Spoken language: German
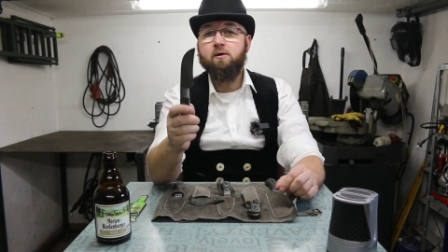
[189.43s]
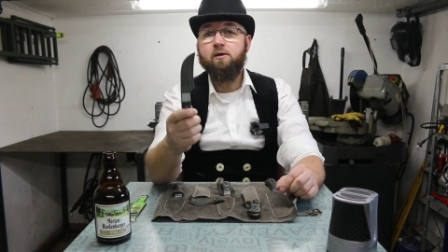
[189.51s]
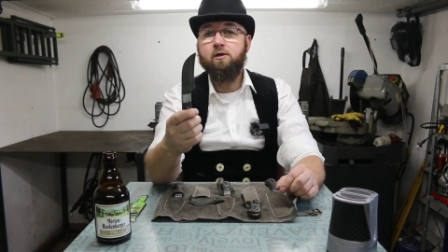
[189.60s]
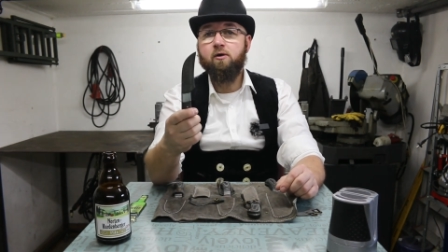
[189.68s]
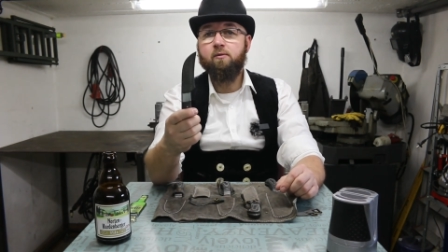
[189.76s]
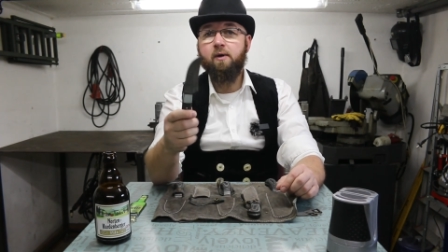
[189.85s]

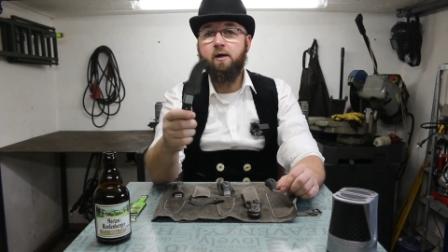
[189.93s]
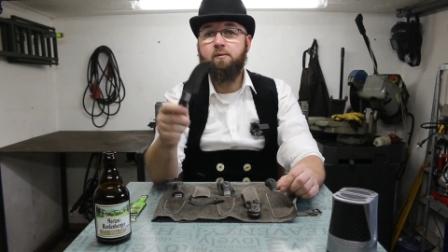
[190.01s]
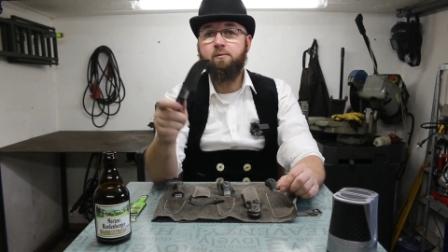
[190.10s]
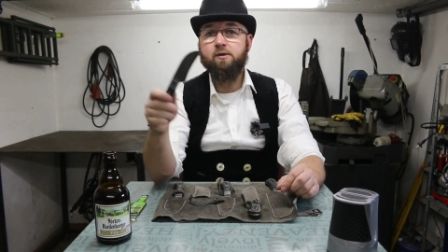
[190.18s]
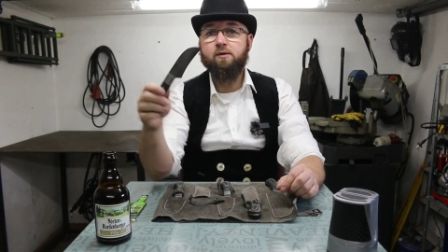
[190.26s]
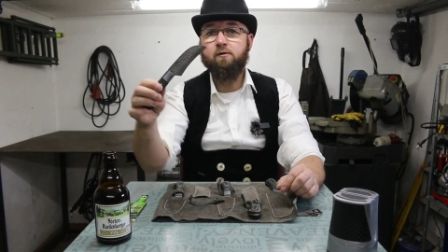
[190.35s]
Hier nochmal
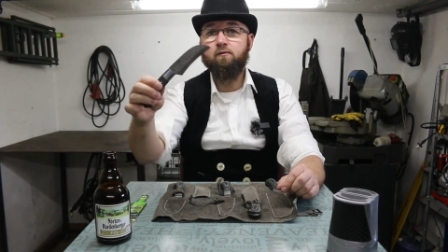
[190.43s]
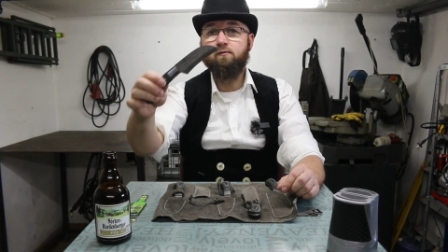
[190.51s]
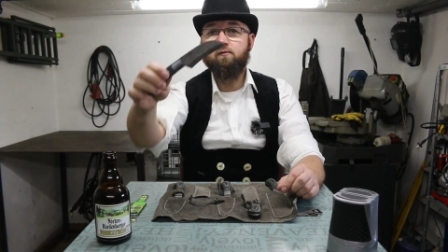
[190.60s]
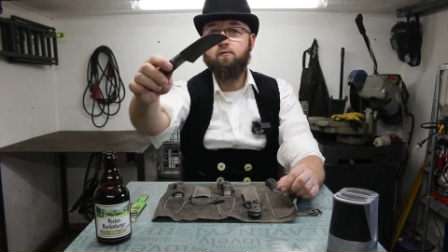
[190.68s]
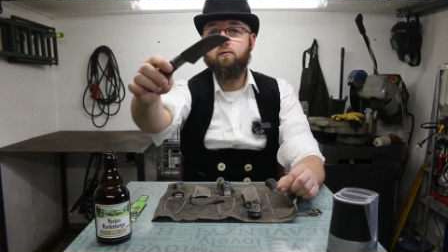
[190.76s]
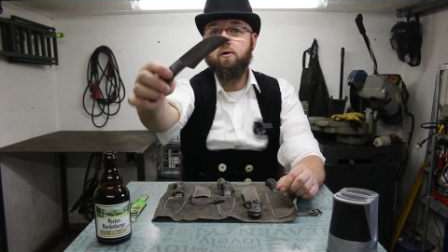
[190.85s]
ein bisschen
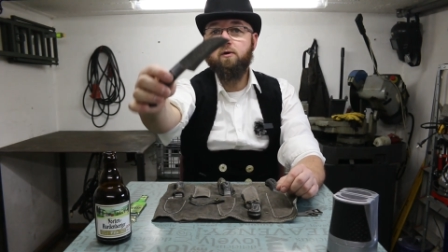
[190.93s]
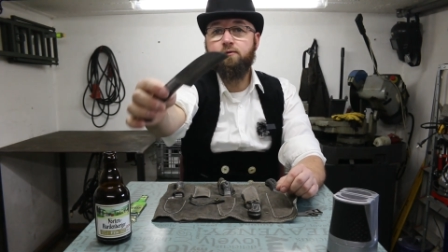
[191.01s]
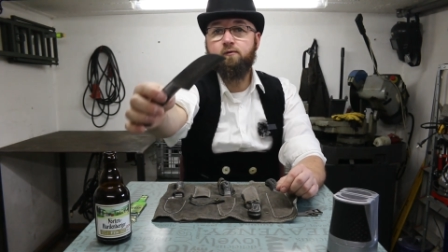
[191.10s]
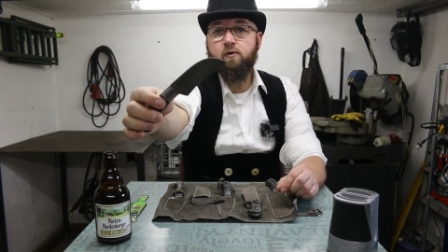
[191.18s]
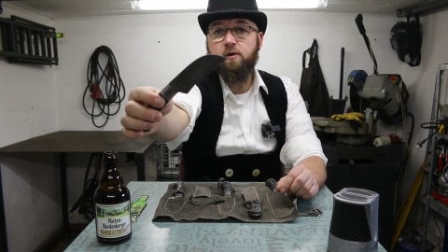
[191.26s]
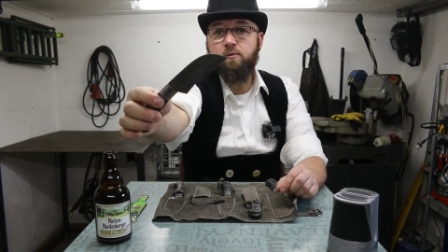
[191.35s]
für,
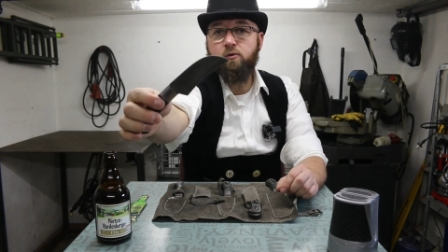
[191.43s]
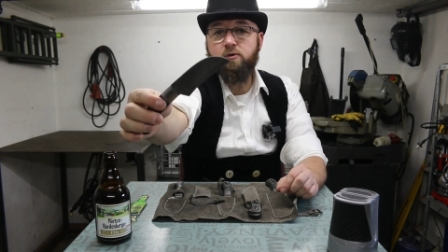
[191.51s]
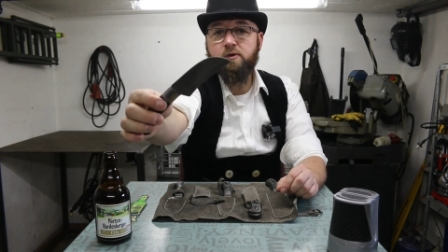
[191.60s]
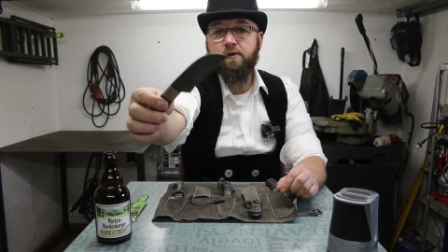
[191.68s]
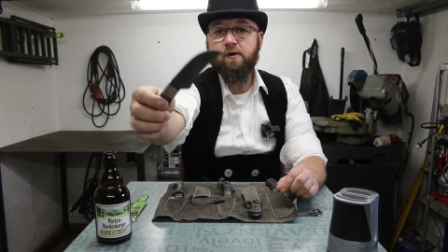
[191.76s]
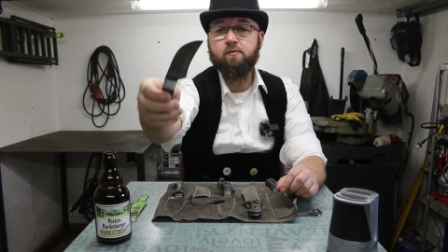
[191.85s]
für
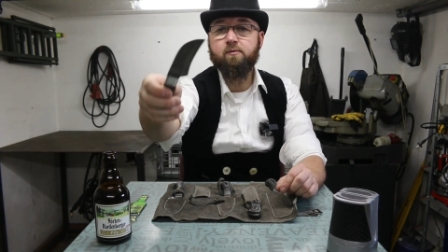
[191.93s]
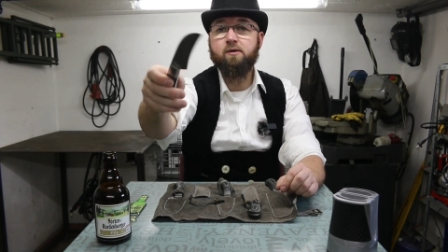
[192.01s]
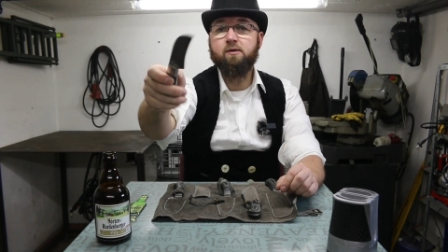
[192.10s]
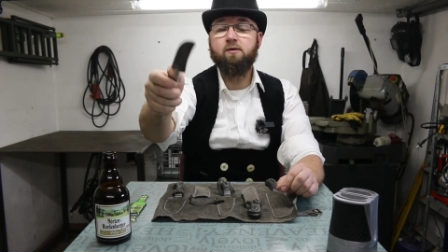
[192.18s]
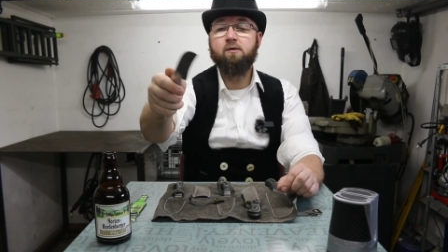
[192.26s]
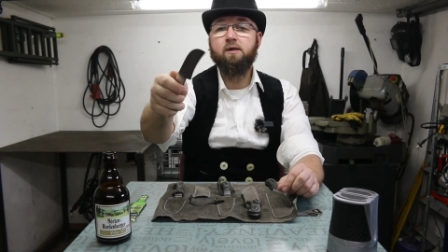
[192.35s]
Gemüse, was ein
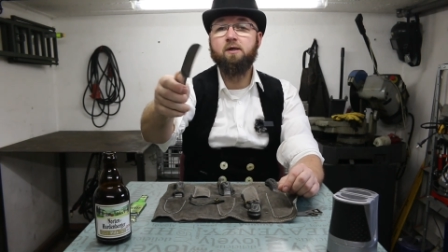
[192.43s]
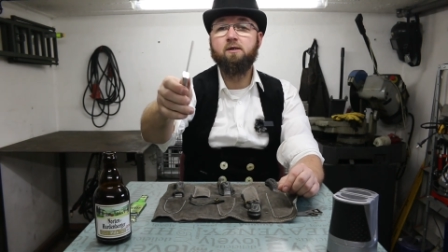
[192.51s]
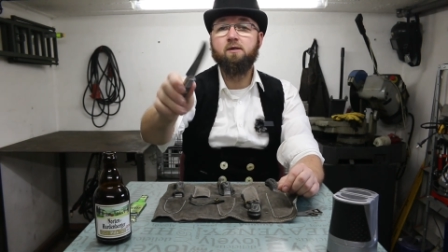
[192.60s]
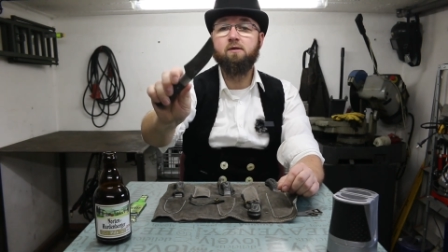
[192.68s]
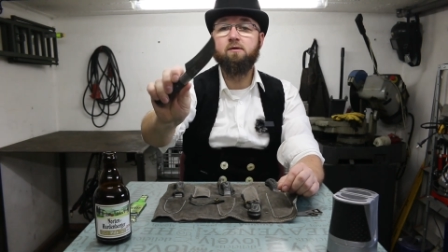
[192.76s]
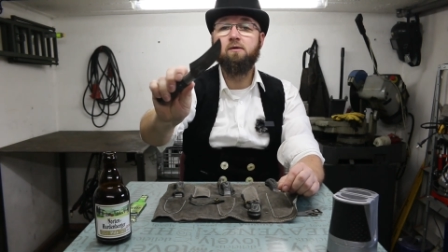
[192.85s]
bisschen zickig
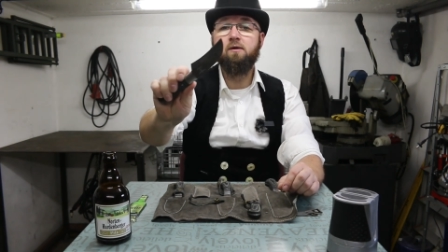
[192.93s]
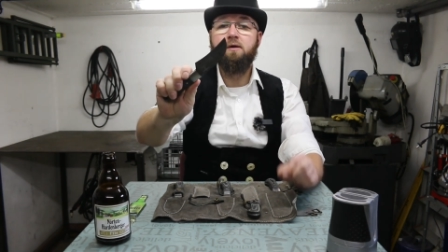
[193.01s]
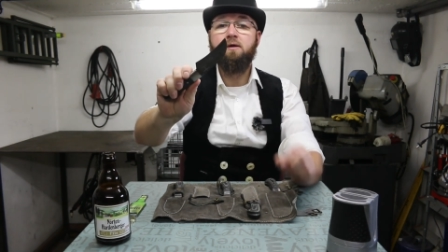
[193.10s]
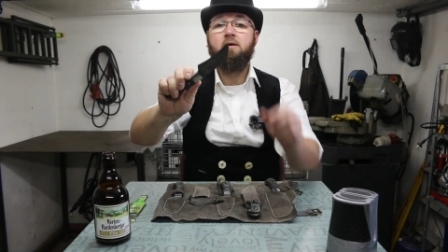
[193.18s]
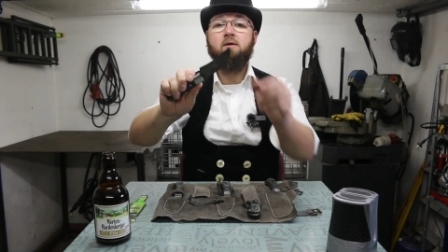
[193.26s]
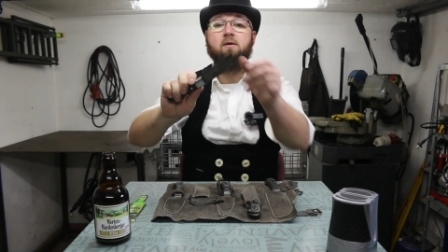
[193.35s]
ist.
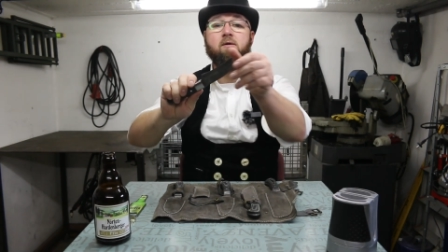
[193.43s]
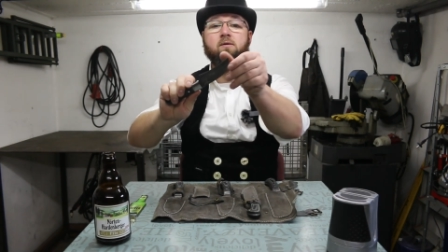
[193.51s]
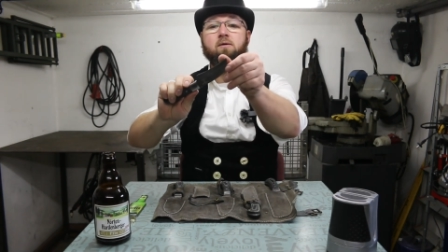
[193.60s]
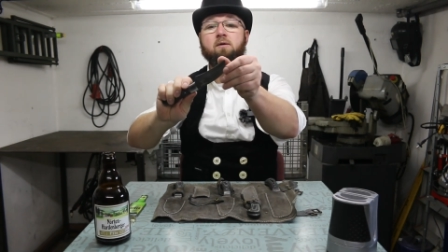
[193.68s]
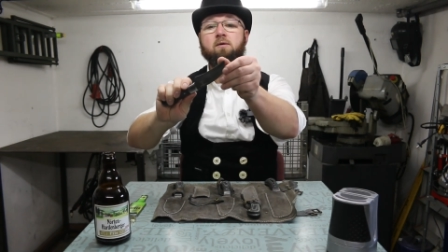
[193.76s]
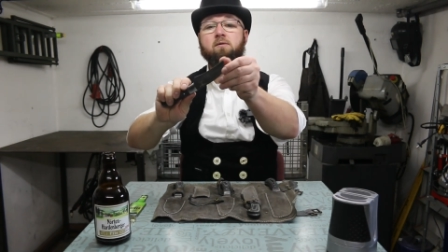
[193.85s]

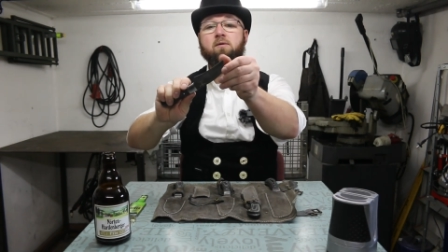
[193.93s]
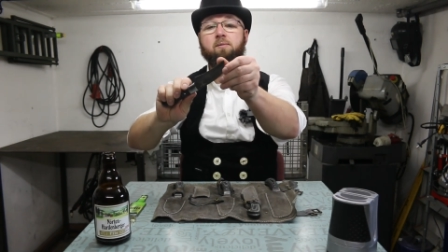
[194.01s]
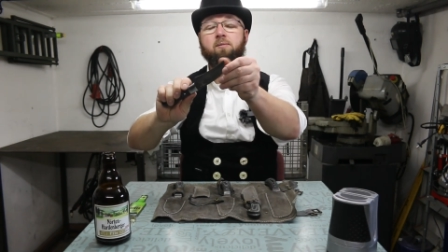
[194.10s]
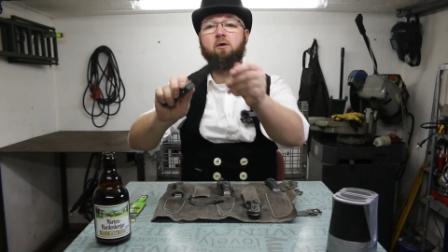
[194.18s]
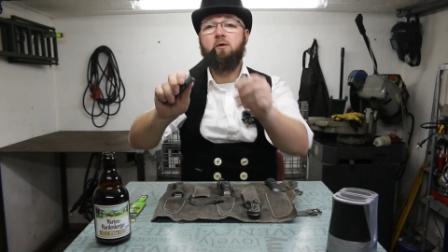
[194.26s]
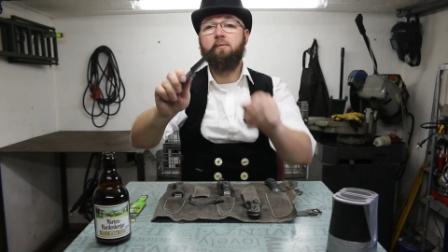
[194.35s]
Ne?
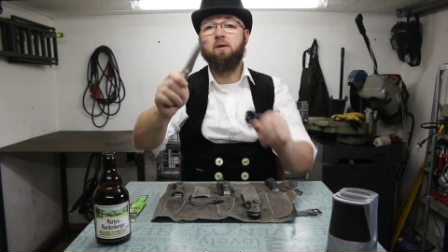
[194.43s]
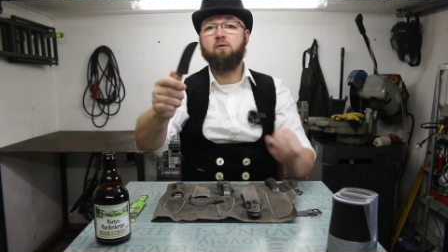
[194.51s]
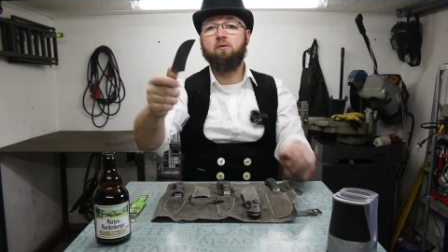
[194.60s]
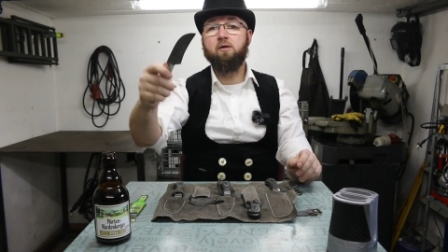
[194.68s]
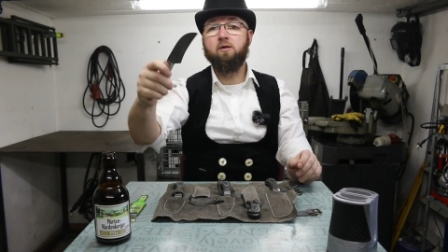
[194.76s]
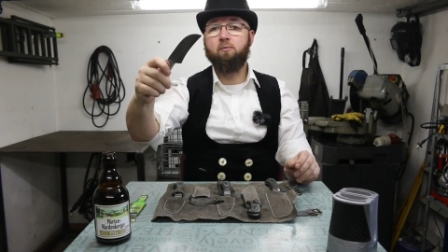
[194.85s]
Habt ihr nochmal so
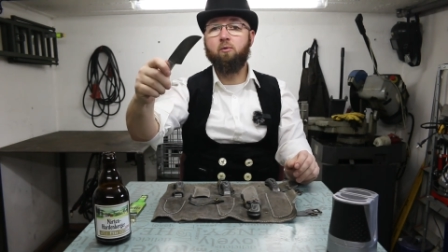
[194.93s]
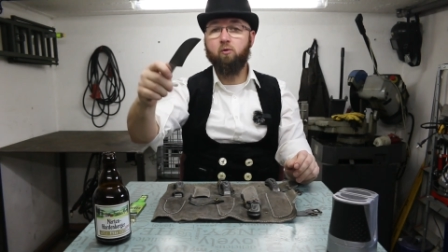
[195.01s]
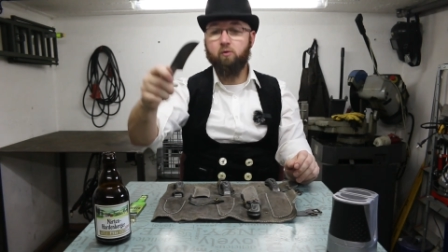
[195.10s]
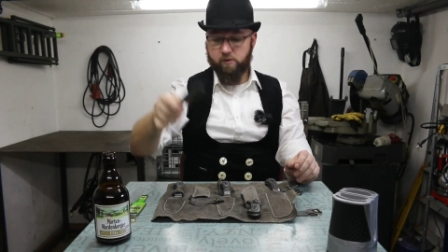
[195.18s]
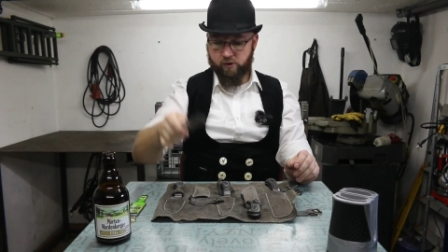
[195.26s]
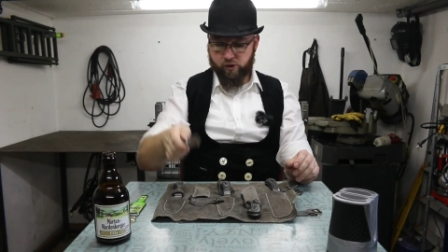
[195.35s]
eine
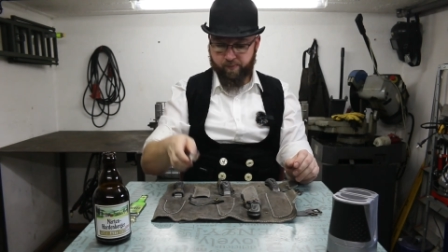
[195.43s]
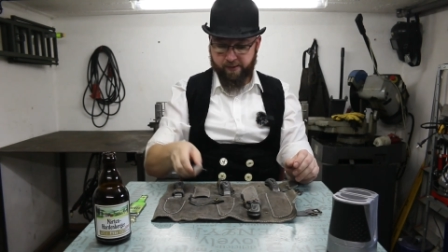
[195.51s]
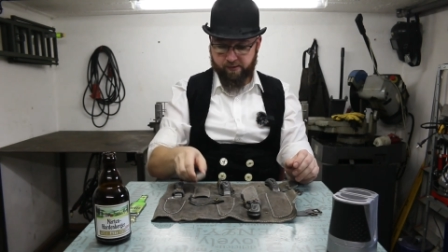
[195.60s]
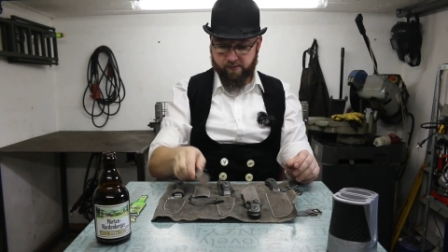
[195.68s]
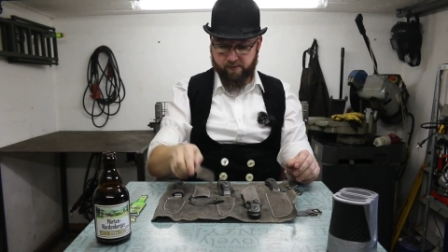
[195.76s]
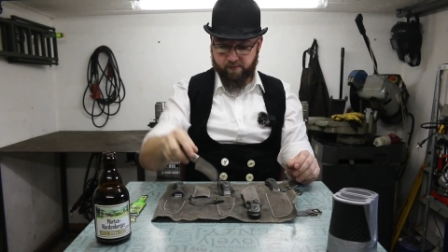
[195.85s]
gebogene
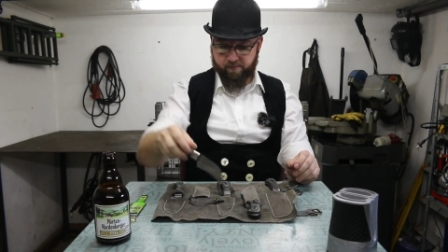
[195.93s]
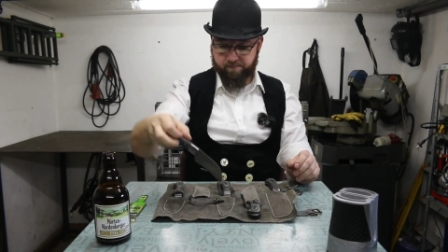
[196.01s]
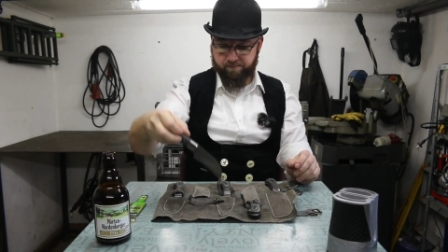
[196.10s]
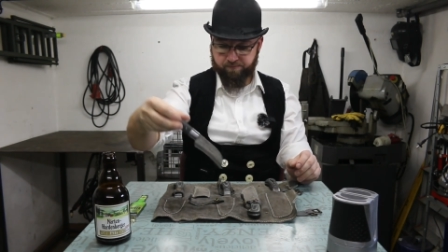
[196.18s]
Spitze.